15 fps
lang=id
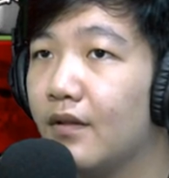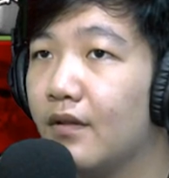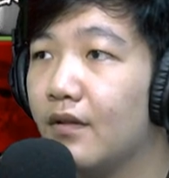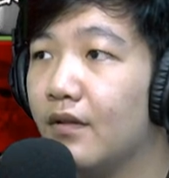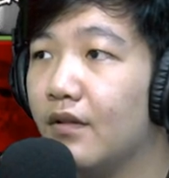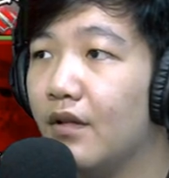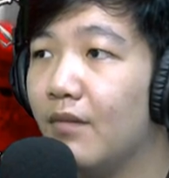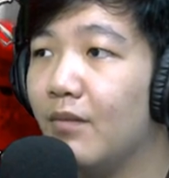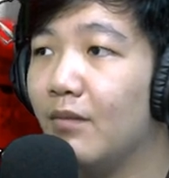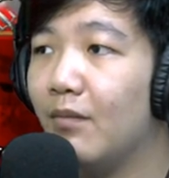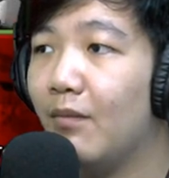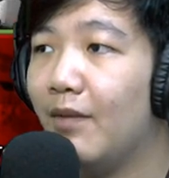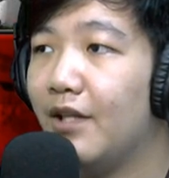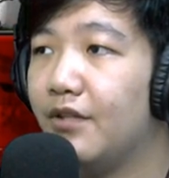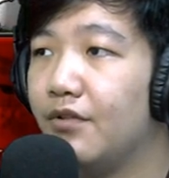Double
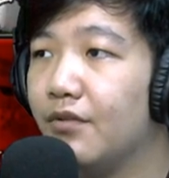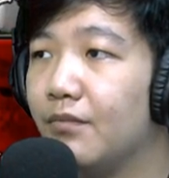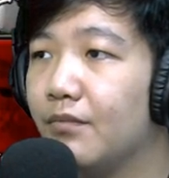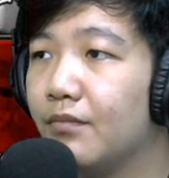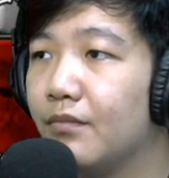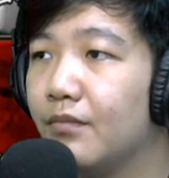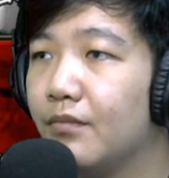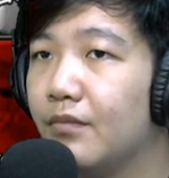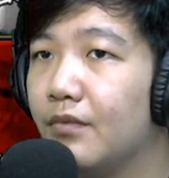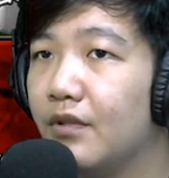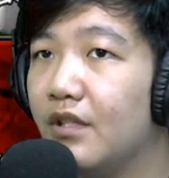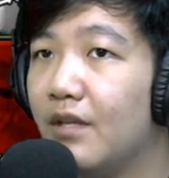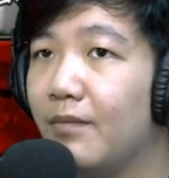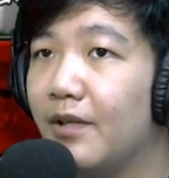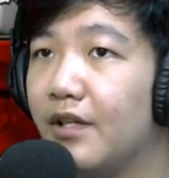momentum.
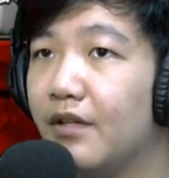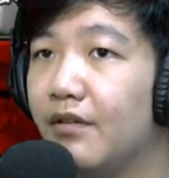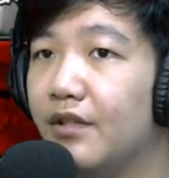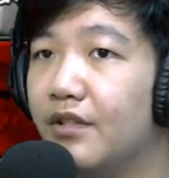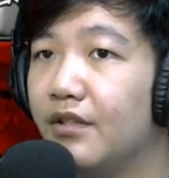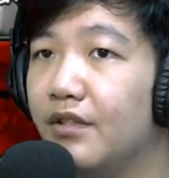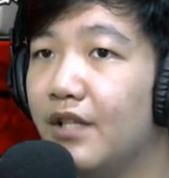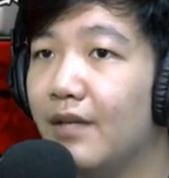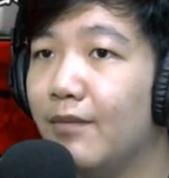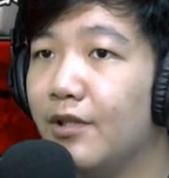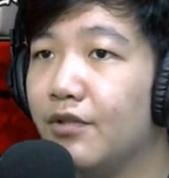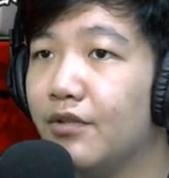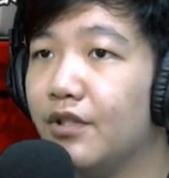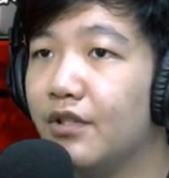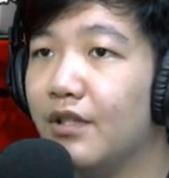Ini apa nih? Return
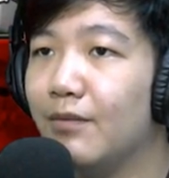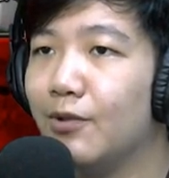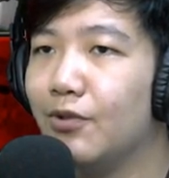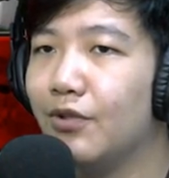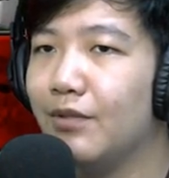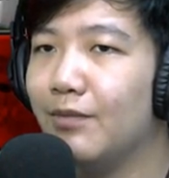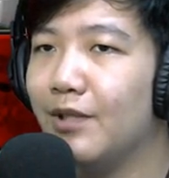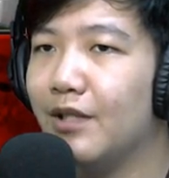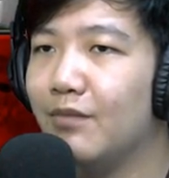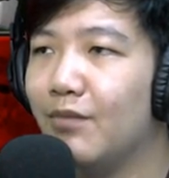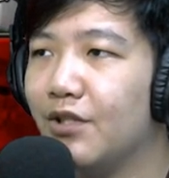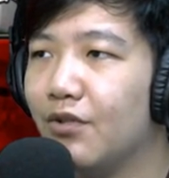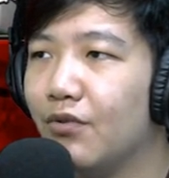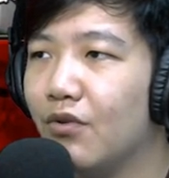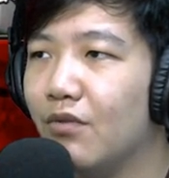damage. Return damage to enemy that
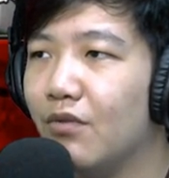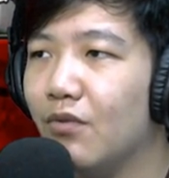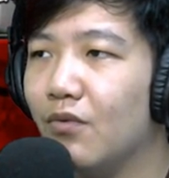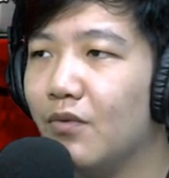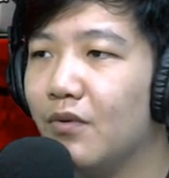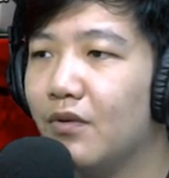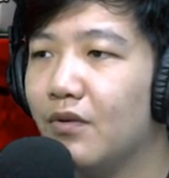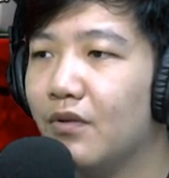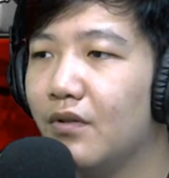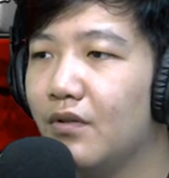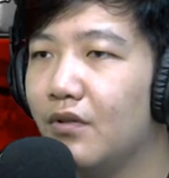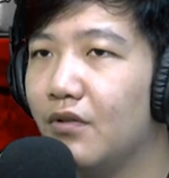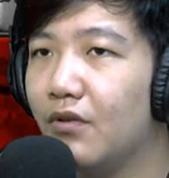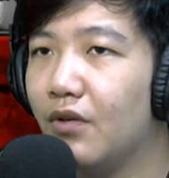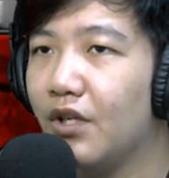breaks your combo.
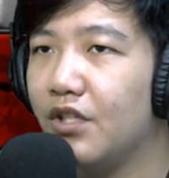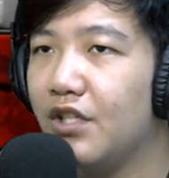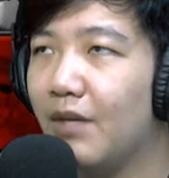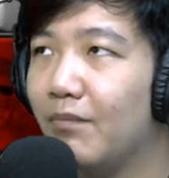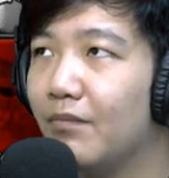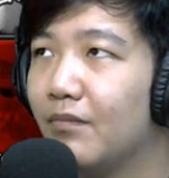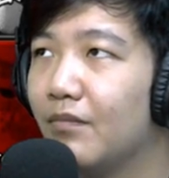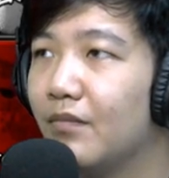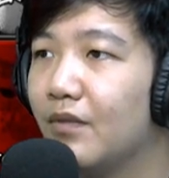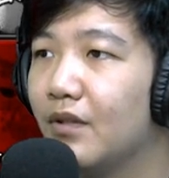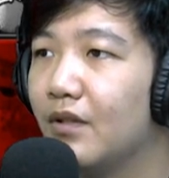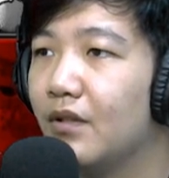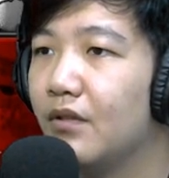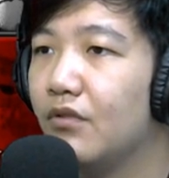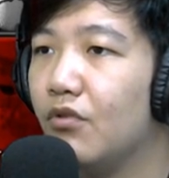Oke, siap.
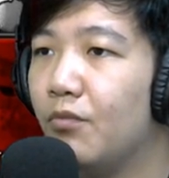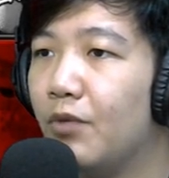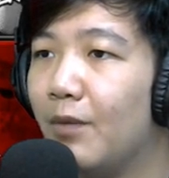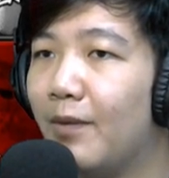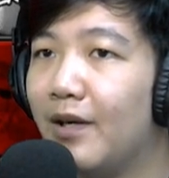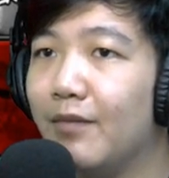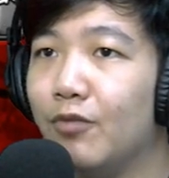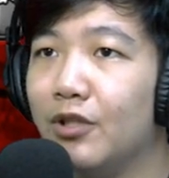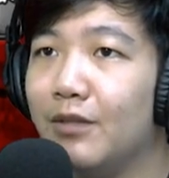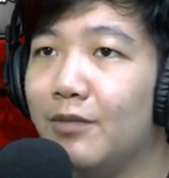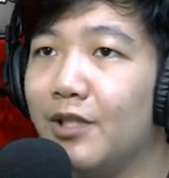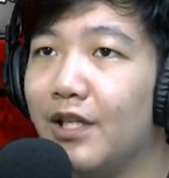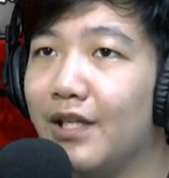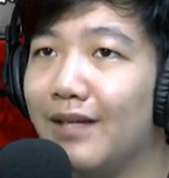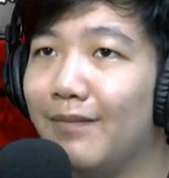28.000 kita
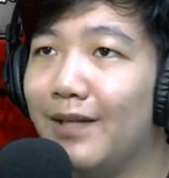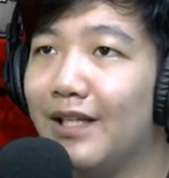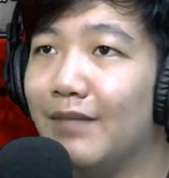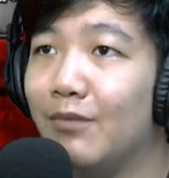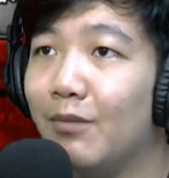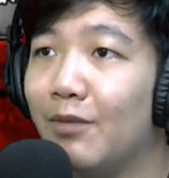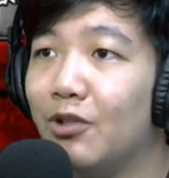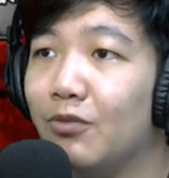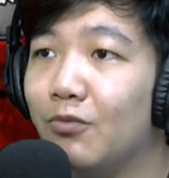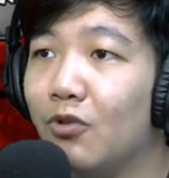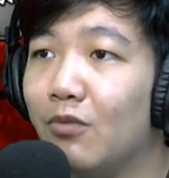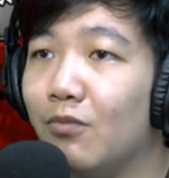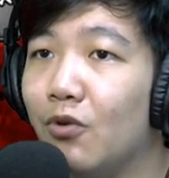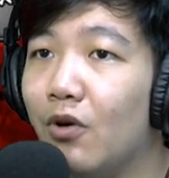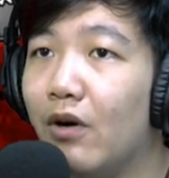bisa naikin apa lagi? Momentum
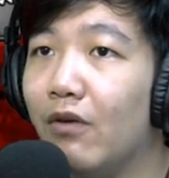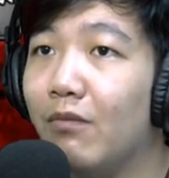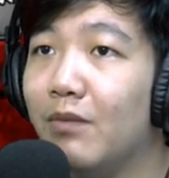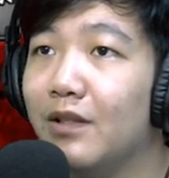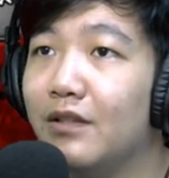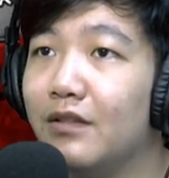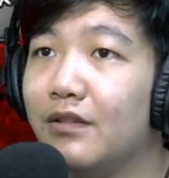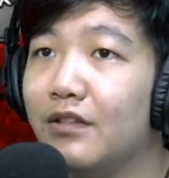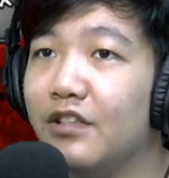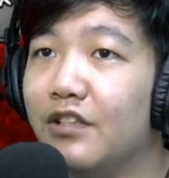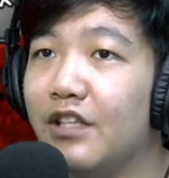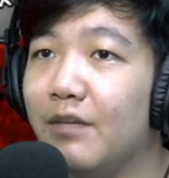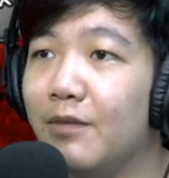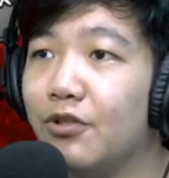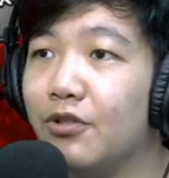combo augment,
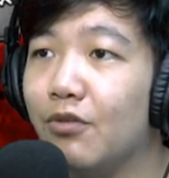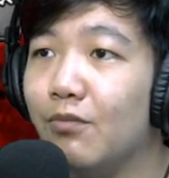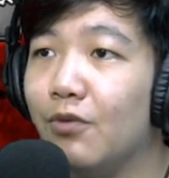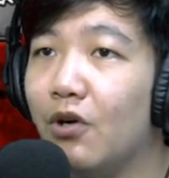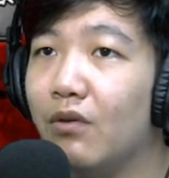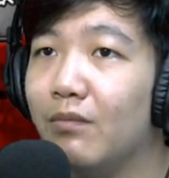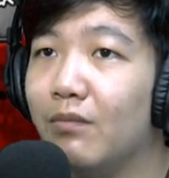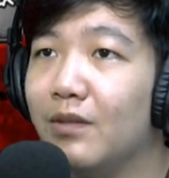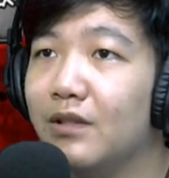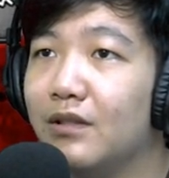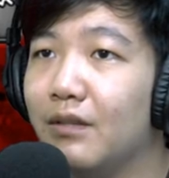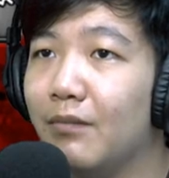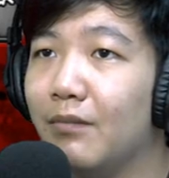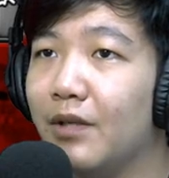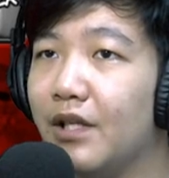damage combo augment,
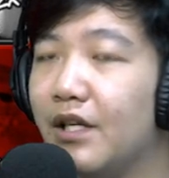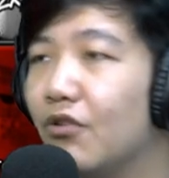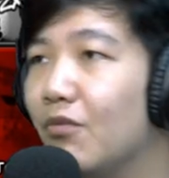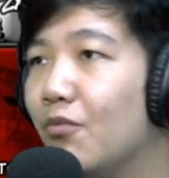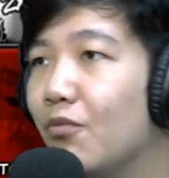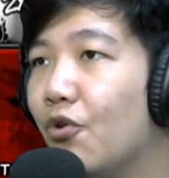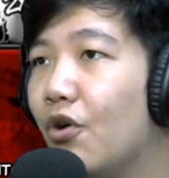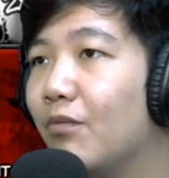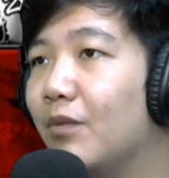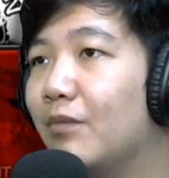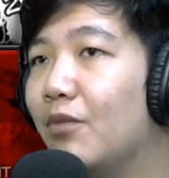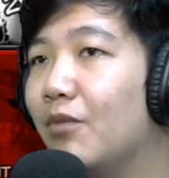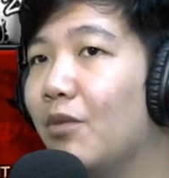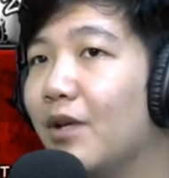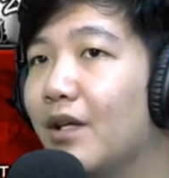sama healing combo augment.
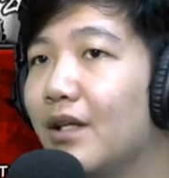Belum ya?